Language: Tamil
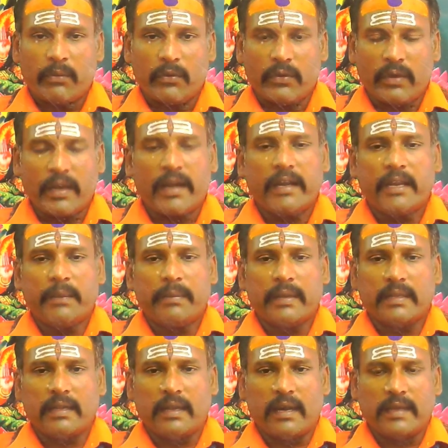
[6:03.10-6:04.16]
போதும் கண்டிப்பா அந்த
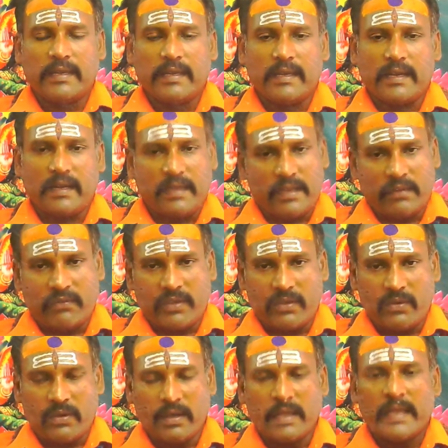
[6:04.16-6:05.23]
காரியங்கள்
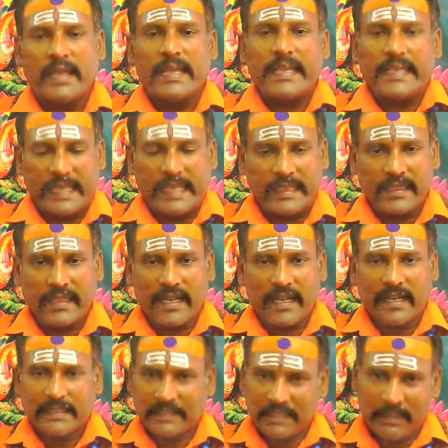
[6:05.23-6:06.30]
நிறைவேறும் எந்த
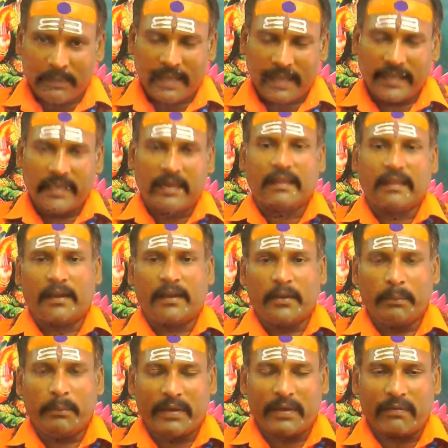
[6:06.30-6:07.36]
கஷ்டமா இருந்தாலும்
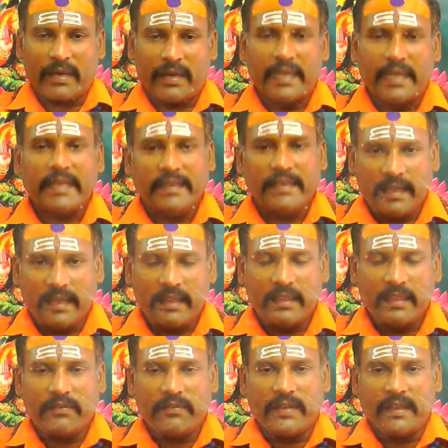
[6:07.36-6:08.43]
பரவாயில்ல எழுதி
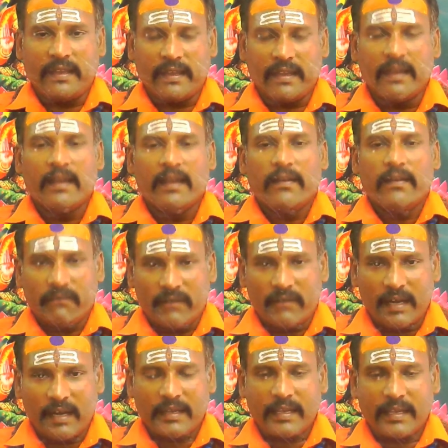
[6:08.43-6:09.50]
வைங்க
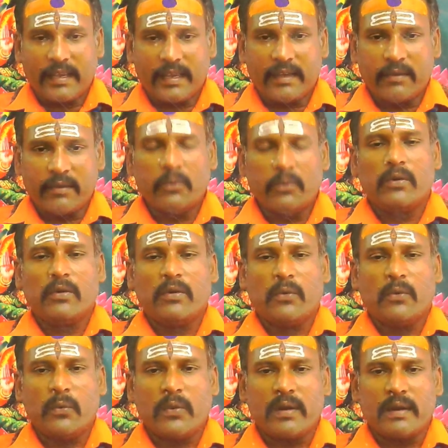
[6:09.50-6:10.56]
வாழ்க்கையில உங்களுக்கு
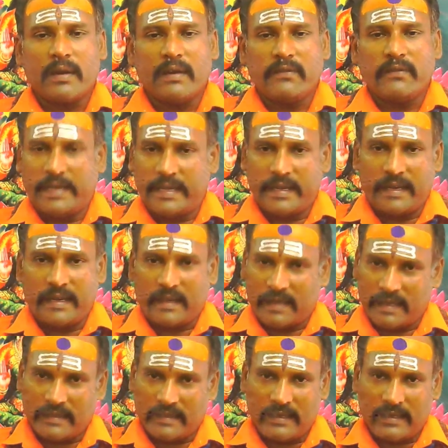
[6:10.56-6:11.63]
ஒவ்வொரு நாளும் வெற்றிகள்
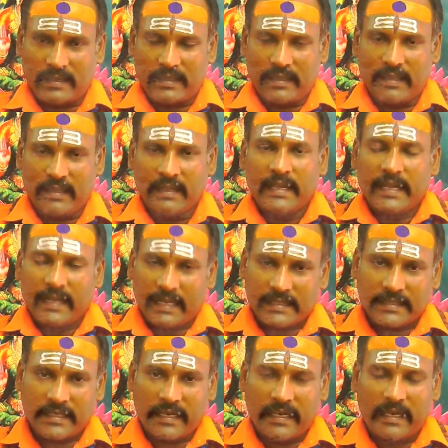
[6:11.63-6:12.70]
காத்திருக்குது
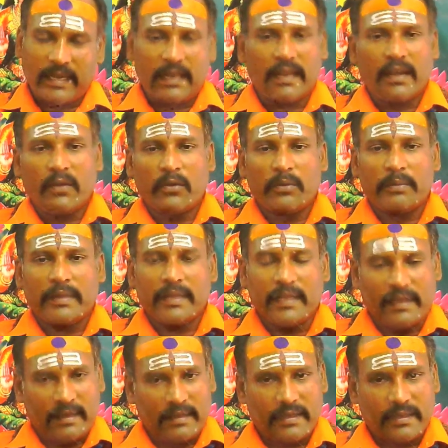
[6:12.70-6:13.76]
கஷ்டங்கள் எல்லா குடும்பத்திலயும்
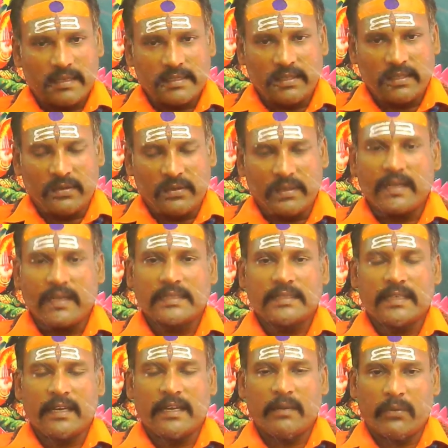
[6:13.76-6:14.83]
இருக்கதான் செய்யும் அந்த
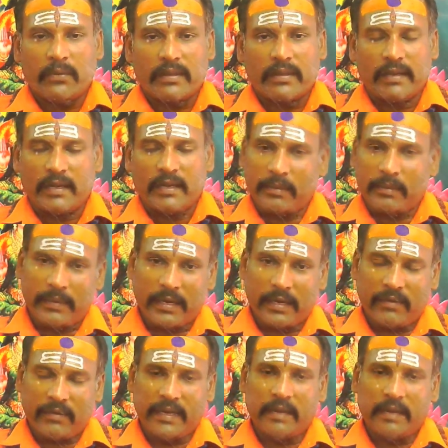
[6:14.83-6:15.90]
கஷ்டங்கள் போறதுக்கு நம்ம பல
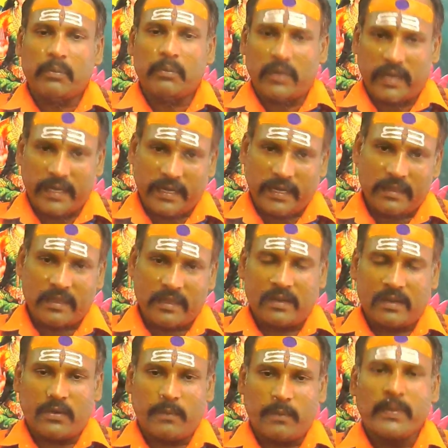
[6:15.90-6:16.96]
வழியில போராடிட்டு தான்
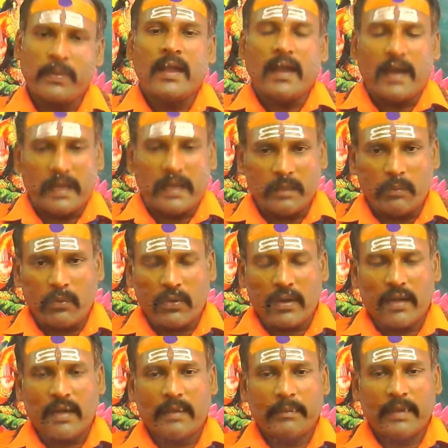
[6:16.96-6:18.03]
இருக்கிறோம் அந்த
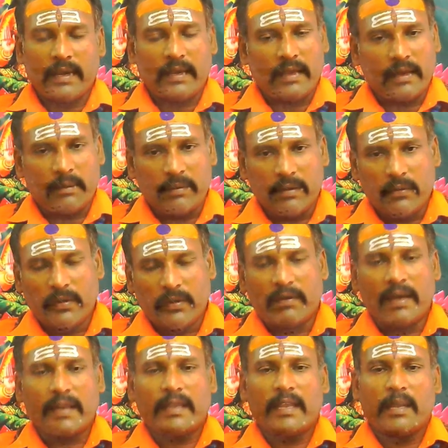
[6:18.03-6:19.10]
போராட்டமே இன்னைக்கு நம்மளுடைய
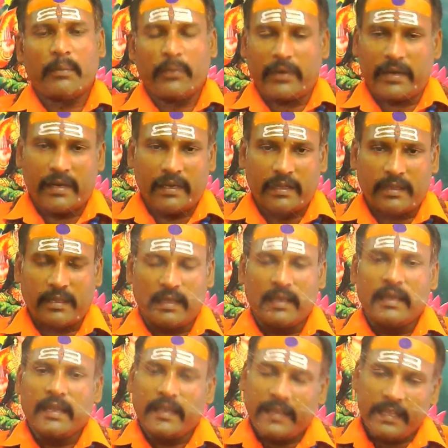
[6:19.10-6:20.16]
வாழ்க்கையா போயிட்டு இருக்குது
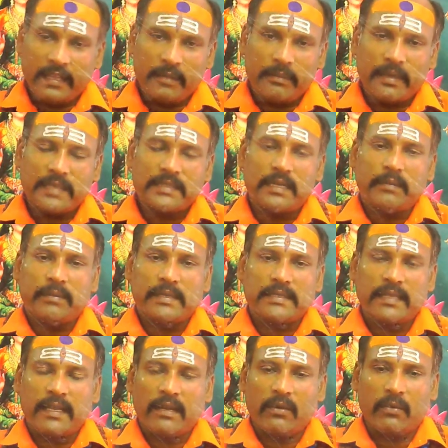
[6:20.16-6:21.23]
இது மாதிரி சில
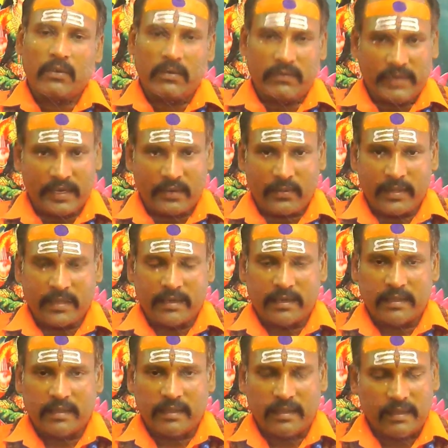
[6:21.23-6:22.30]
பிரச்சனைகள் உங்களுக்கு
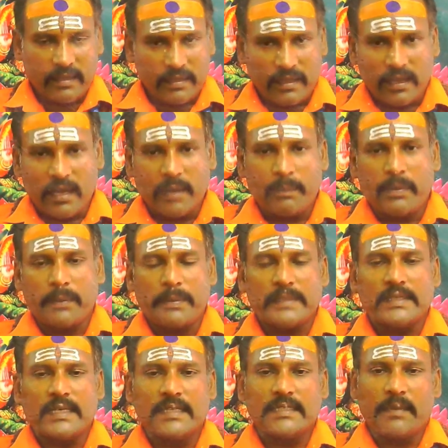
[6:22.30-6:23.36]
வரக்கூடாதுன்றதுக்காக தான் அப்பப்ப
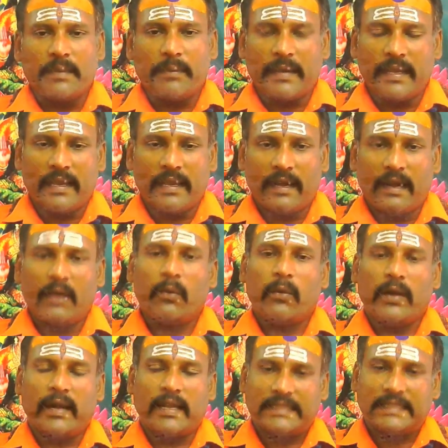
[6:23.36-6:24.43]
சின்ன சின்ன பரிகாரங்களா உங்களை
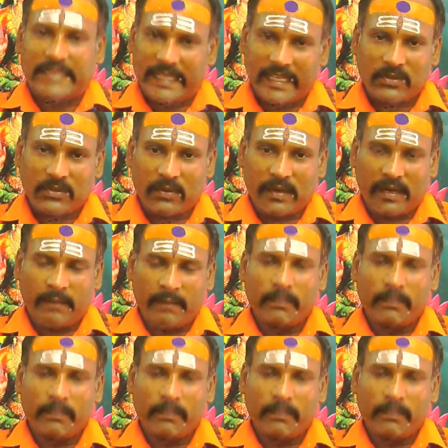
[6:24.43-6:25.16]
நான் செய்ய சொல்றேன்